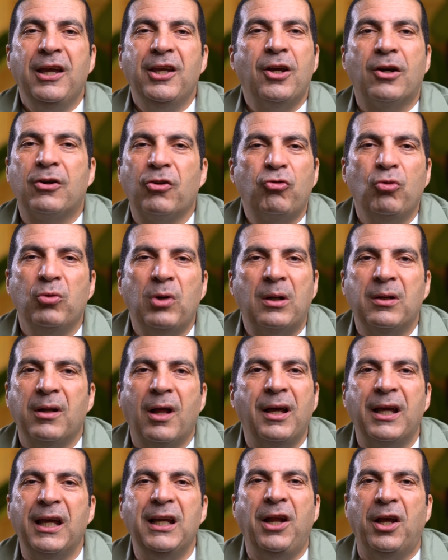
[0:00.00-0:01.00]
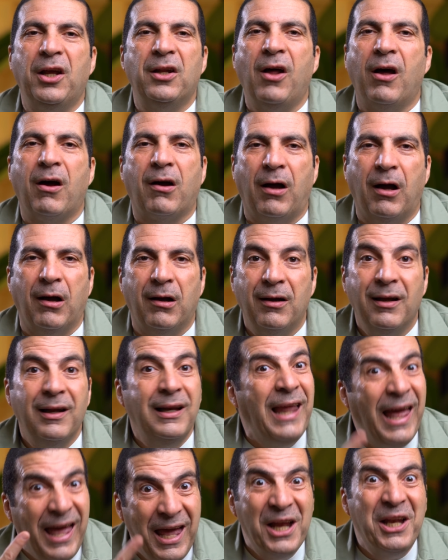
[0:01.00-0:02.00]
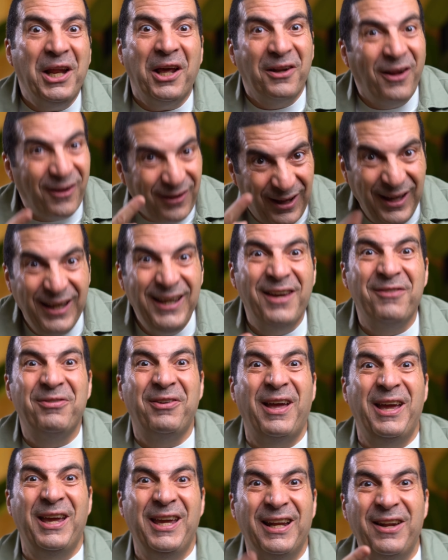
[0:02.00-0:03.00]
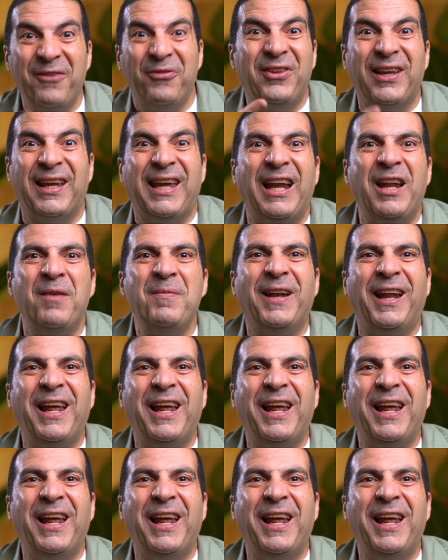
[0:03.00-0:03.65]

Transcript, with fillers: يا رسول الله ايه العلاقه لا العلاقه هي هي نفس الكلام